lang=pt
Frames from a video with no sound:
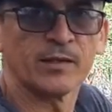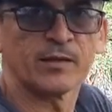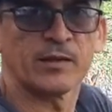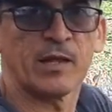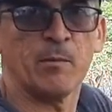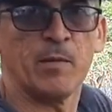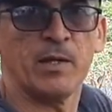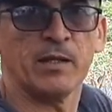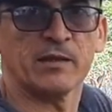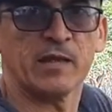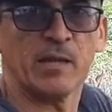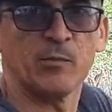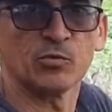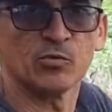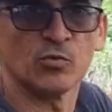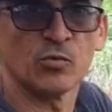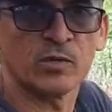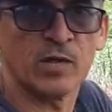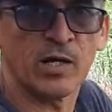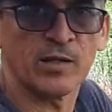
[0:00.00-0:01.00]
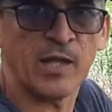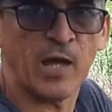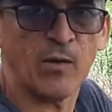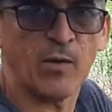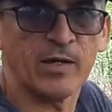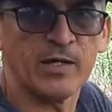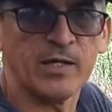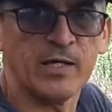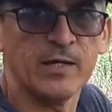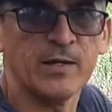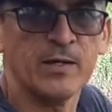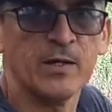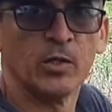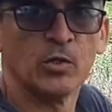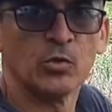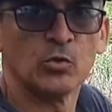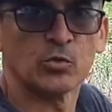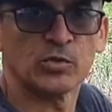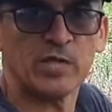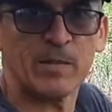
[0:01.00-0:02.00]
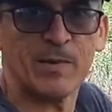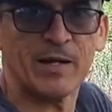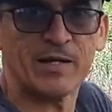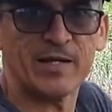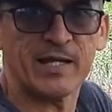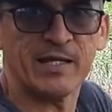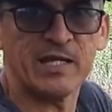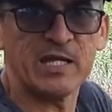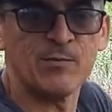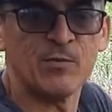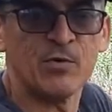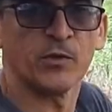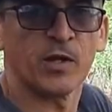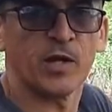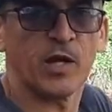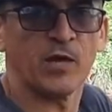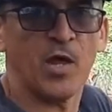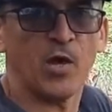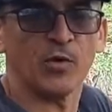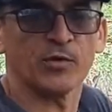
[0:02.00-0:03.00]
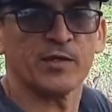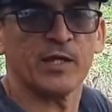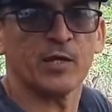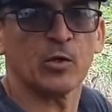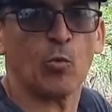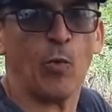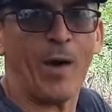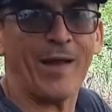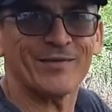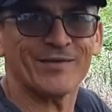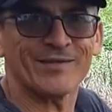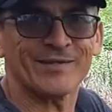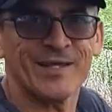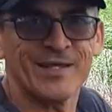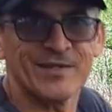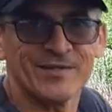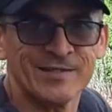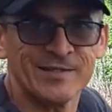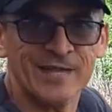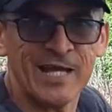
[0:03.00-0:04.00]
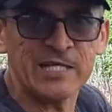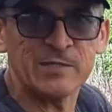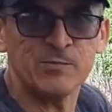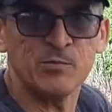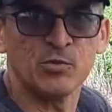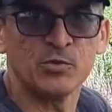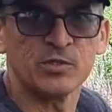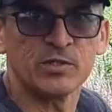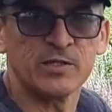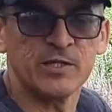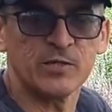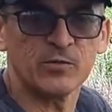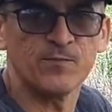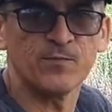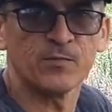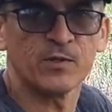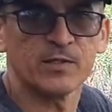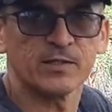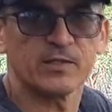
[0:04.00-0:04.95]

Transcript: Também temos um canal aí, José Maria Lima, um canal que tem 410 mil inscritos.